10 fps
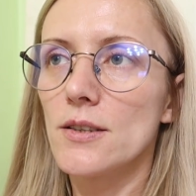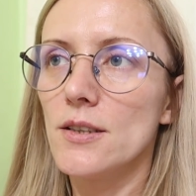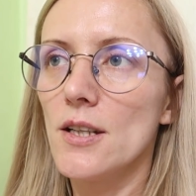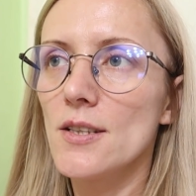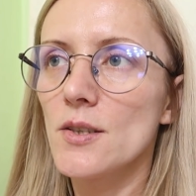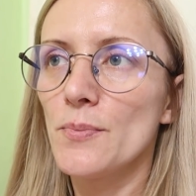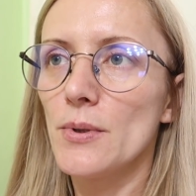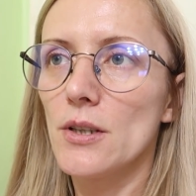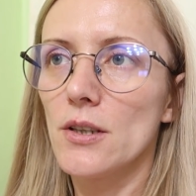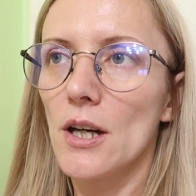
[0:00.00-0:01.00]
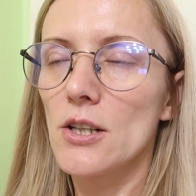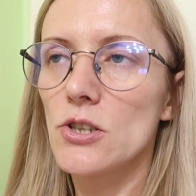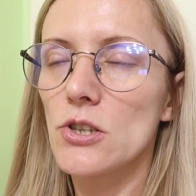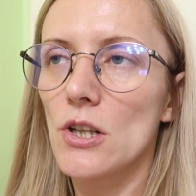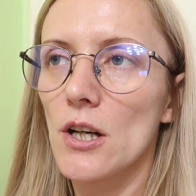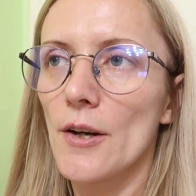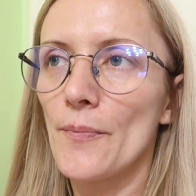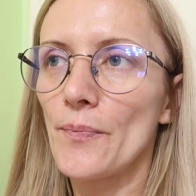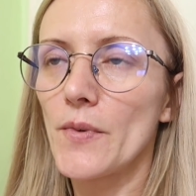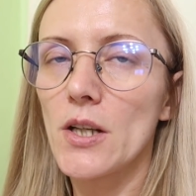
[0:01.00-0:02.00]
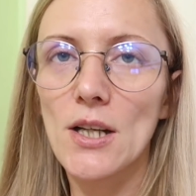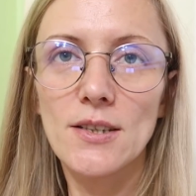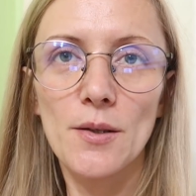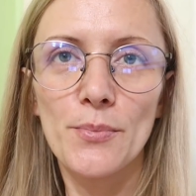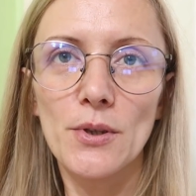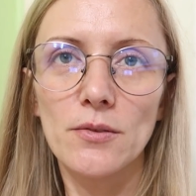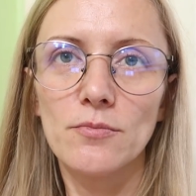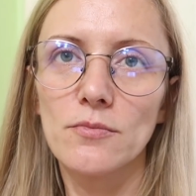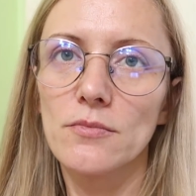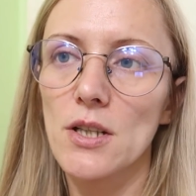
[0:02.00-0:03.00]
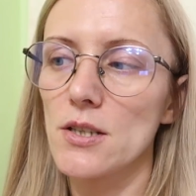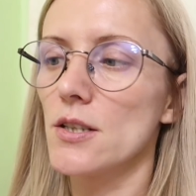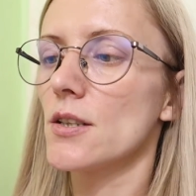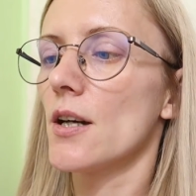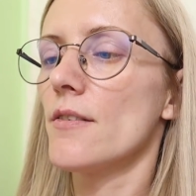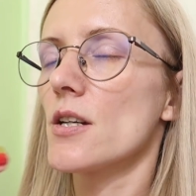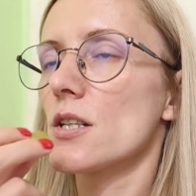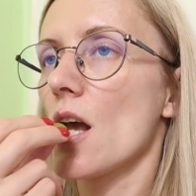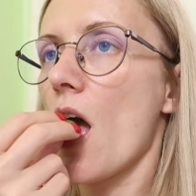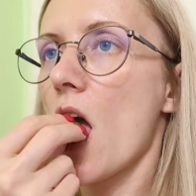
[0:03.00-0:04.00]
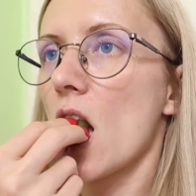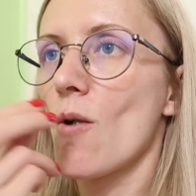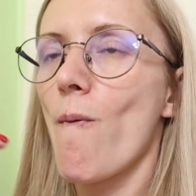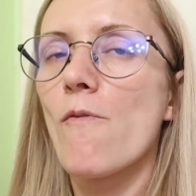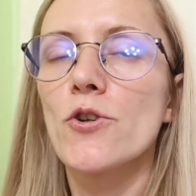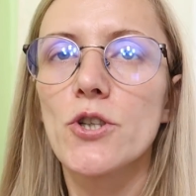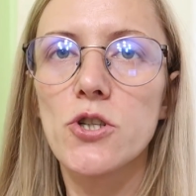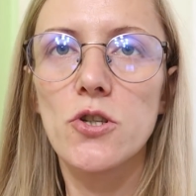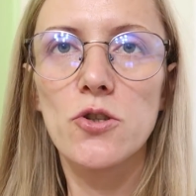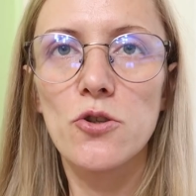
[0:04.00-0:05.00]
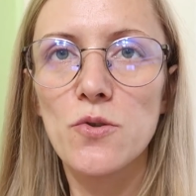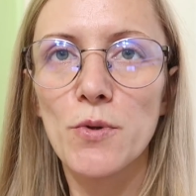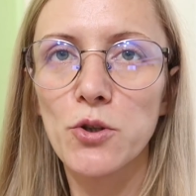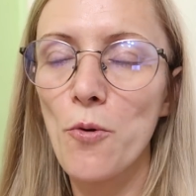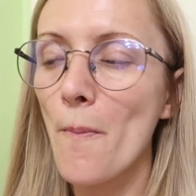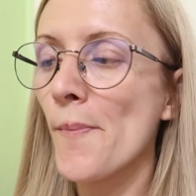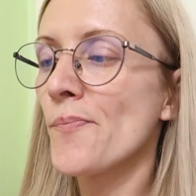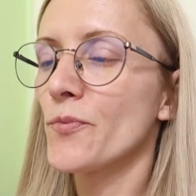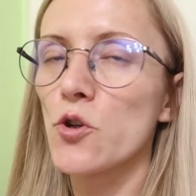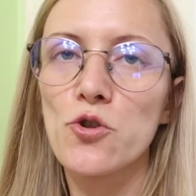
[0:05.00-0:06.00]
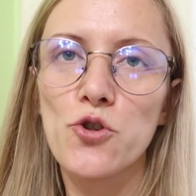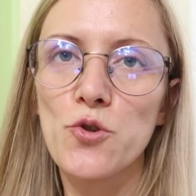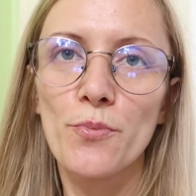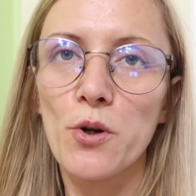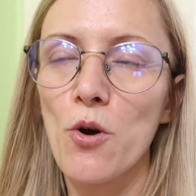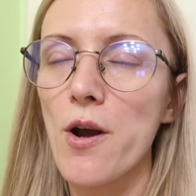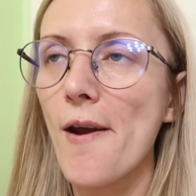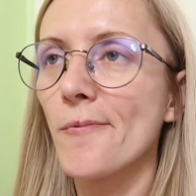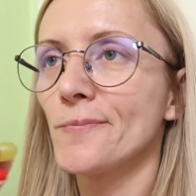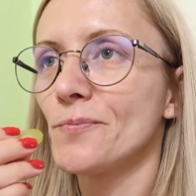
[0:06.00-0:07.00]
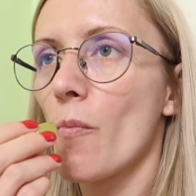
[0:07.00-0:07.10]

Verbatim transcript: здесь передача «Я забил», российская версия. Вот я сейчас ее смотрю, тоже очень прикольная.